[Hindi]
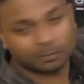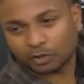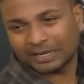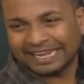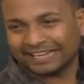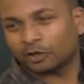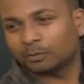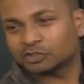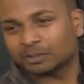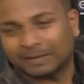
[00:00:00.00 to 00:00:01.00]
को एक
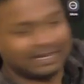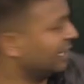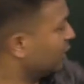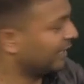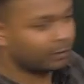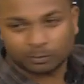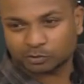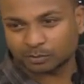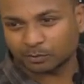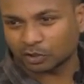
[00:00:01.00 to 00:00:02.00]
क्रोमोजोम मान ले रहा हूं एक क्रोमोजोम
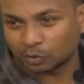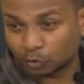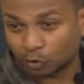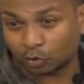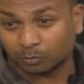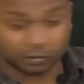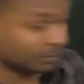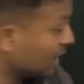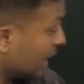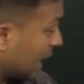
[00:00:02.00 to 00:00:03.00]
को दो क्रोमोजोम
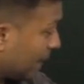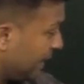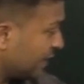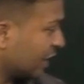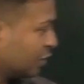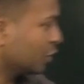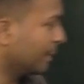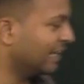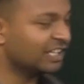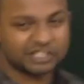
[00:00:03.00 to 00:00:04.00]
अभी तक जो
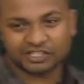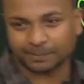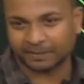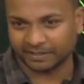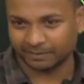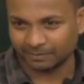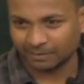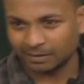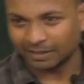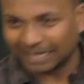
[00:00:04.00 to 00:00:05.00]
मैंने चीजें पढ़ी
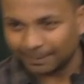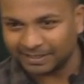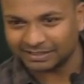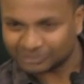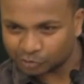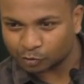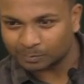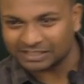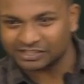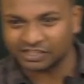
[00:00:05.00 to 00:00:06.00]
अभी तक जो तुमने
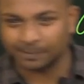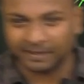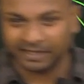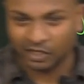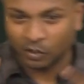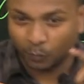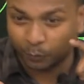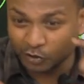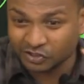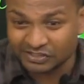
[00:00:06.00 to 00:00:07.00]
चीजें पढ़ी वो
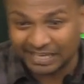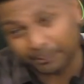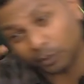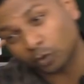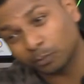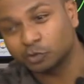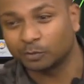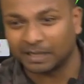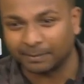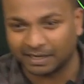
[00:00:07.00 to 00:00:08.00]
सेम क्रोमोजोम के
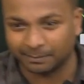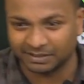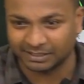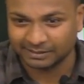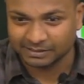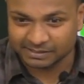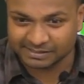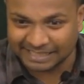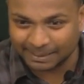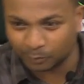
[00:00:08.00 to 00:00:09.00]
बारे में थी
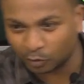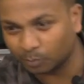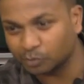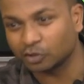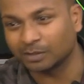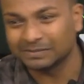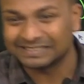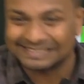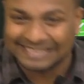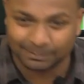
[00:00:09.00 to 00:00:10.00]
सेम क्रोमोजोम
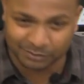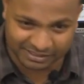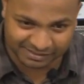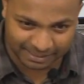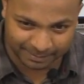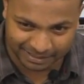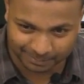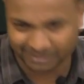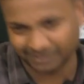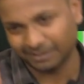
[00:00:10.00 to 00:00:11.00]
सेम जीन्स के बारे में
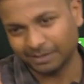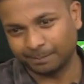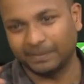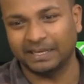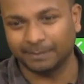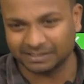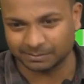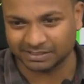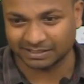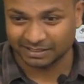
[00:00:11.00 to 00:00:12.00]
थी मेरी बात
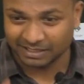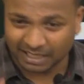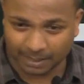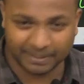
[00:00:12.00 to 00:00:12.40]
समझना अभी